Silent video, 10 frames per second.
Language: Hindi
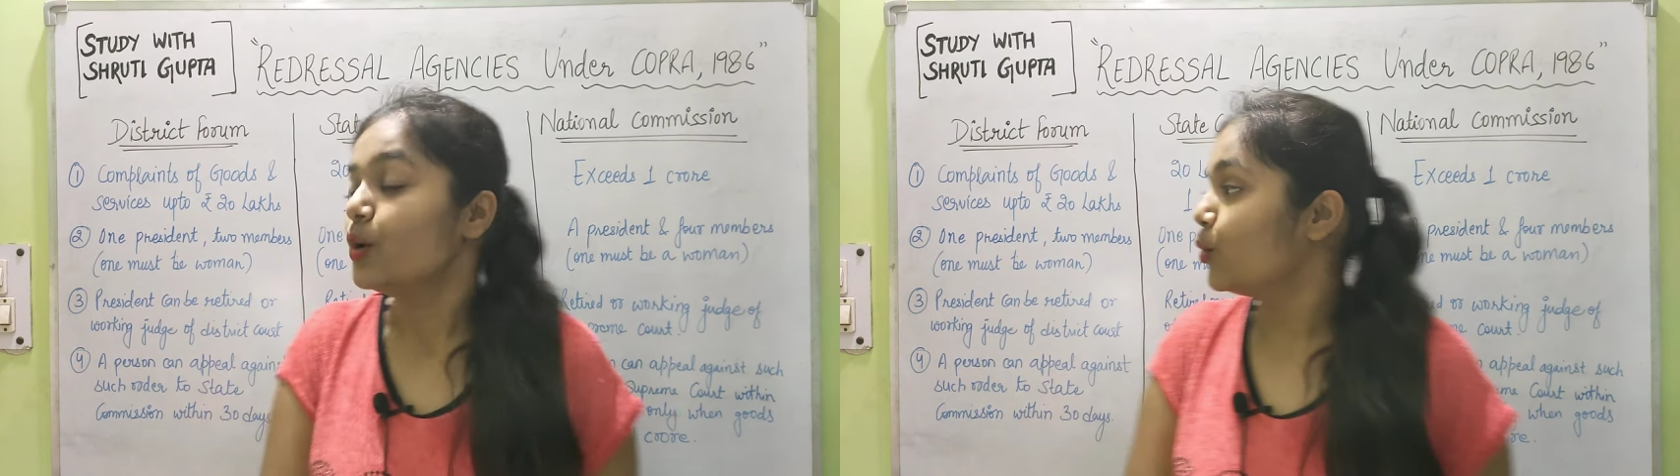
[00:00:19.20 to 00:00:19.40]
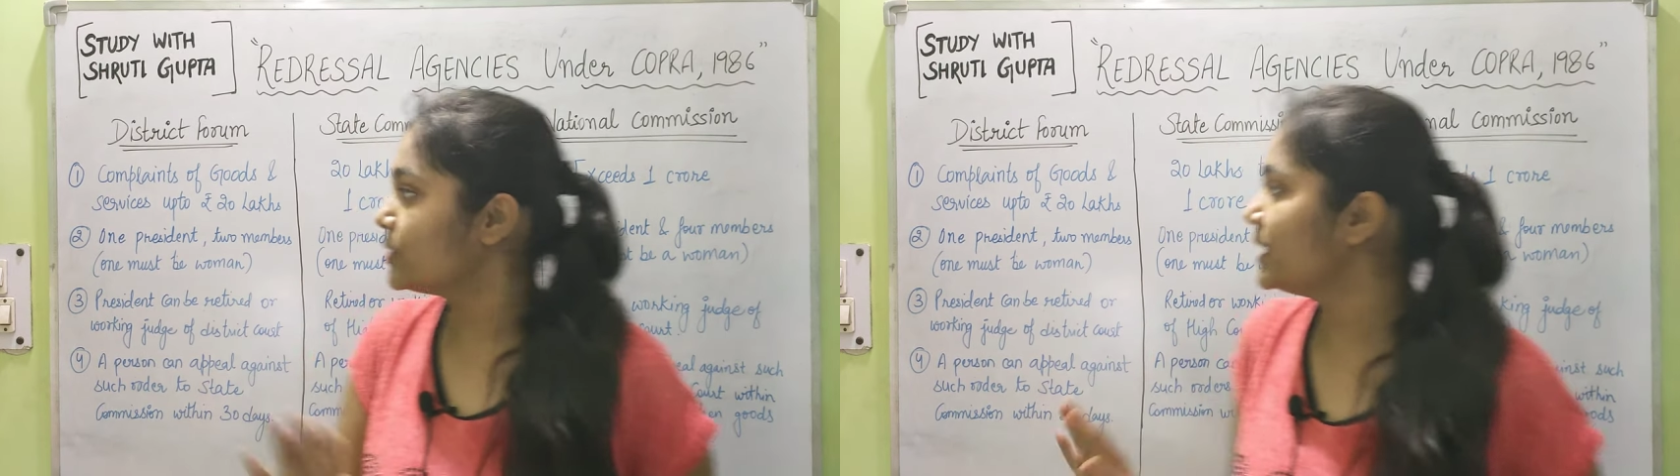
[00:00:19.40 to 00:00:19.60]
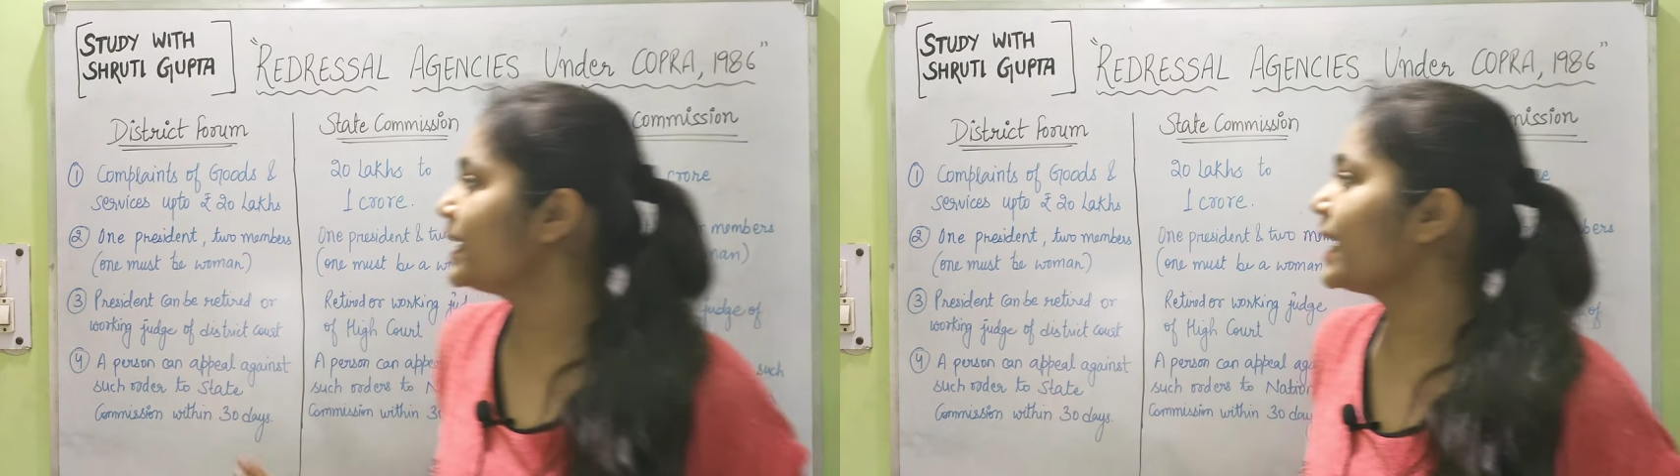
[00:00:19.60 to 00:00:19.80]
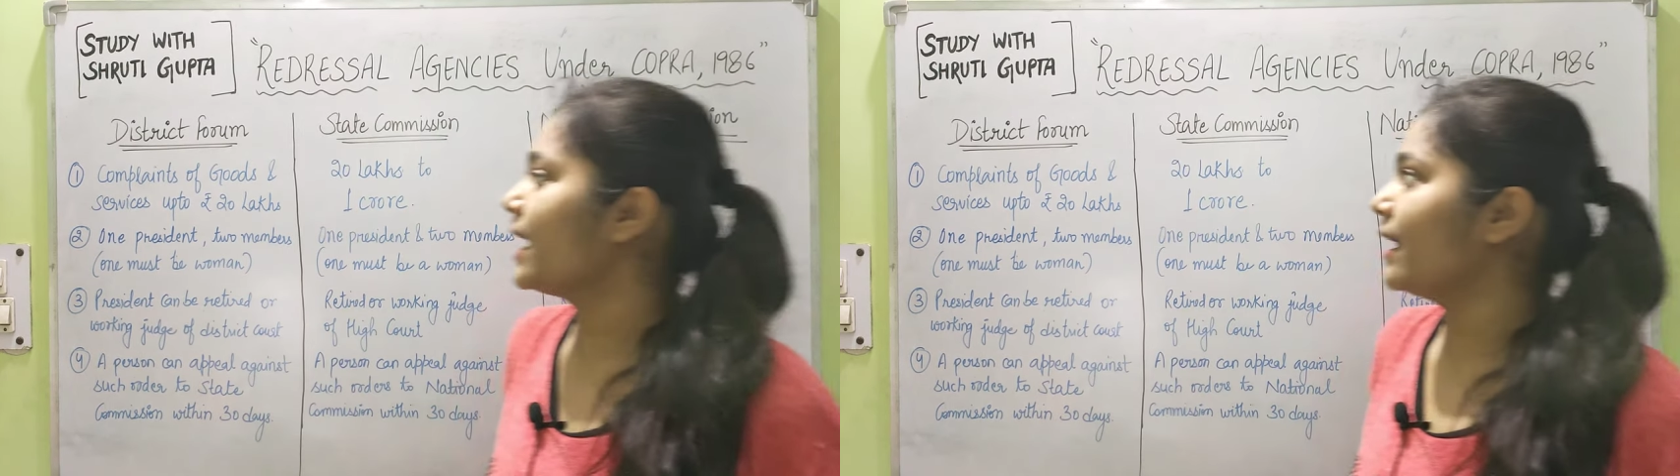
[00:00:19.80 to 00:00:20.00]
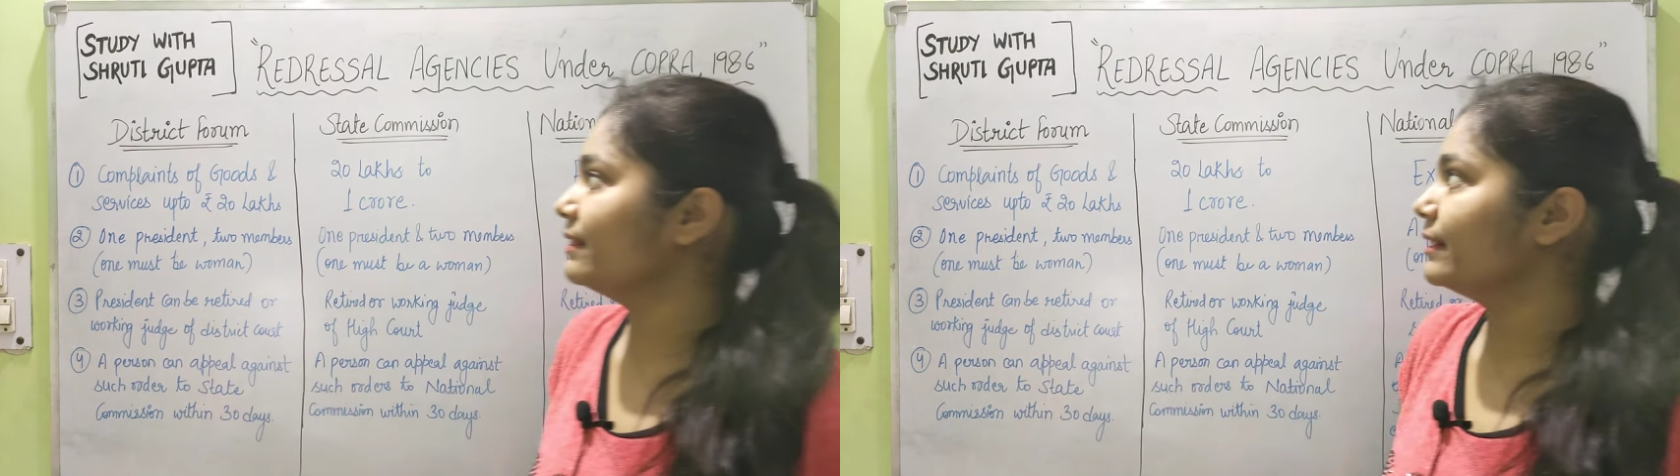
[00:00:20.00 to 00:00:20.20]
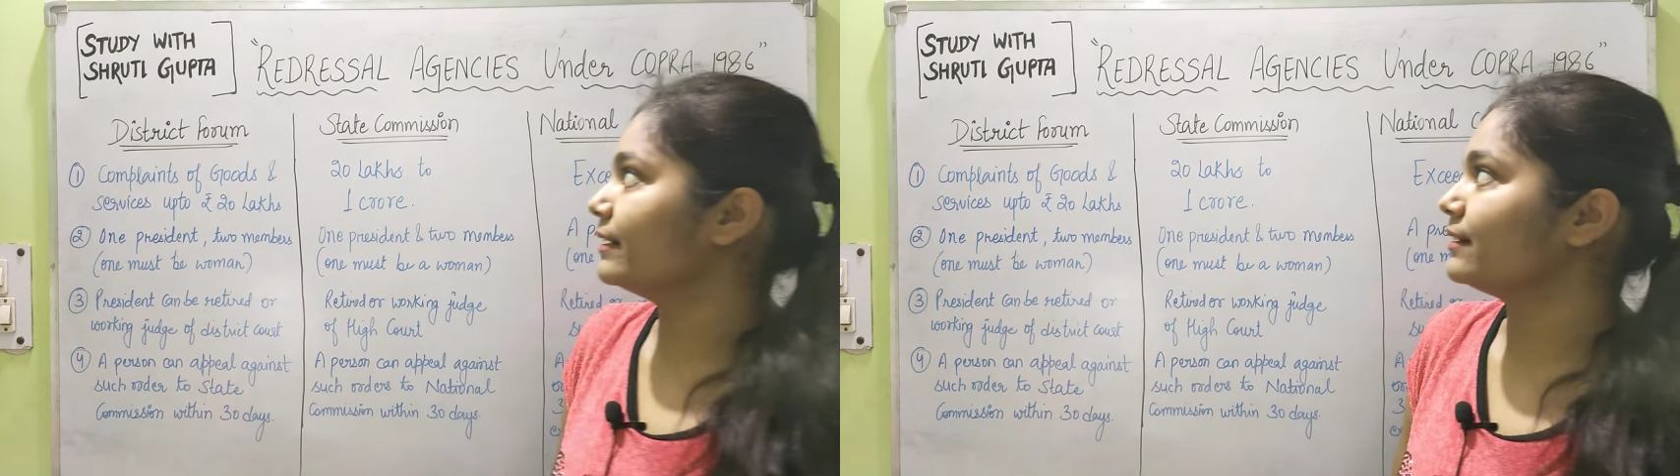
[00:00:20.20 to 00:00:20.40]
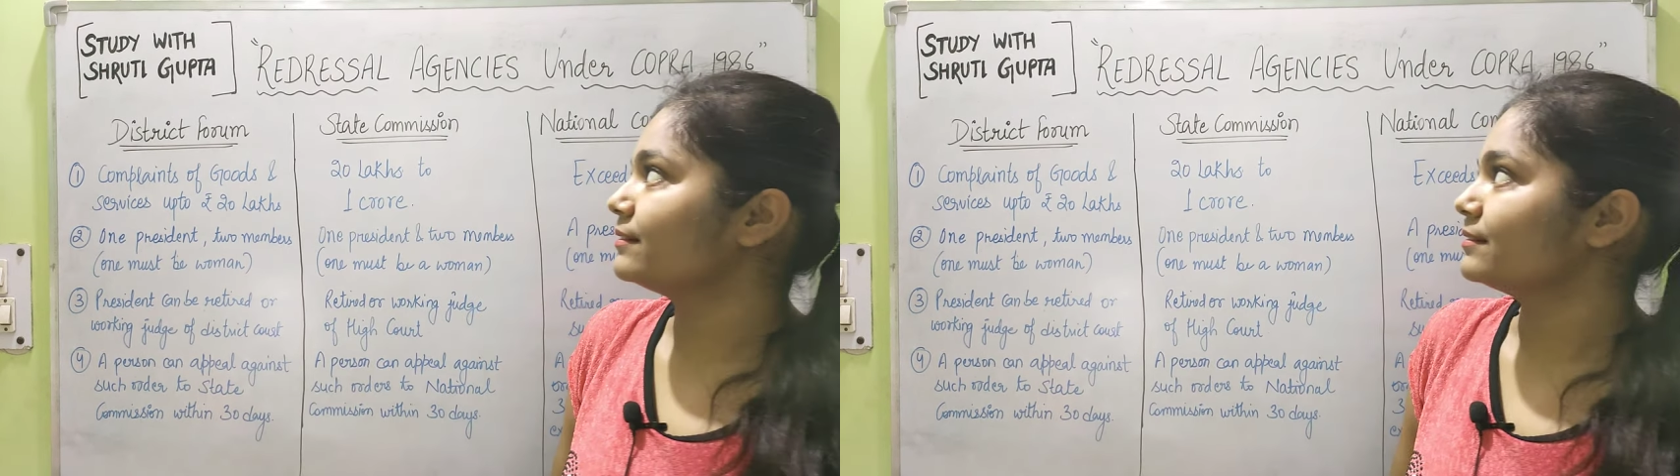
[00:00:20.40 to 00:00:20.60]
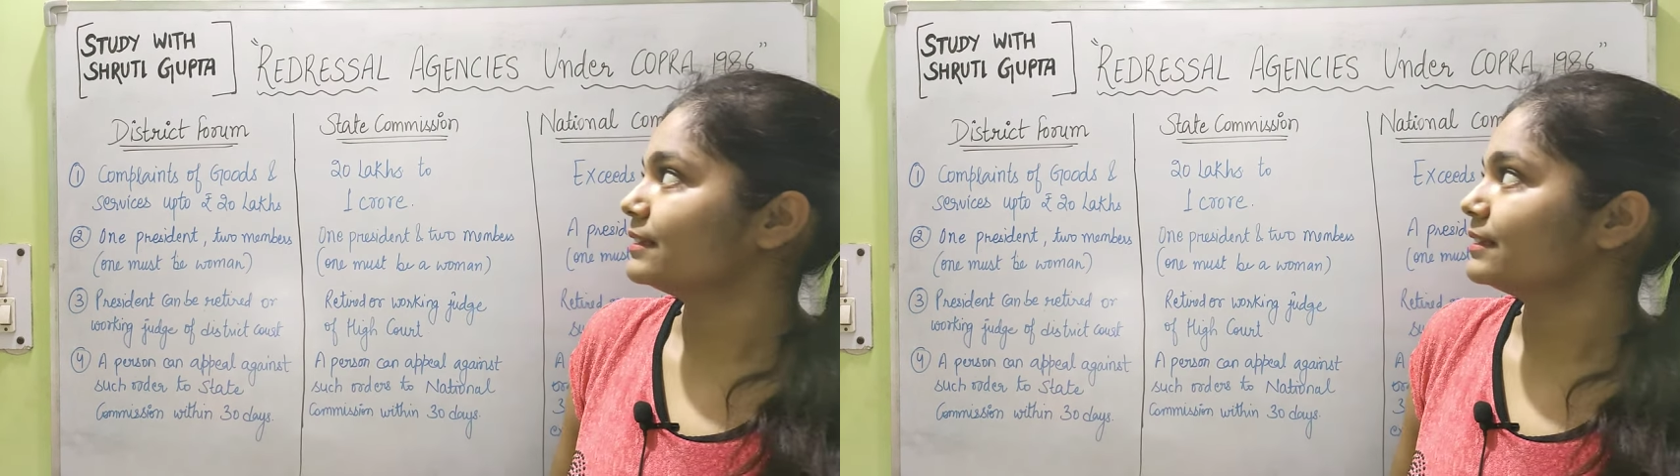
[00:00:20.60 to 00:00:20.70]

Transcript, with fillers: उसी के अंदर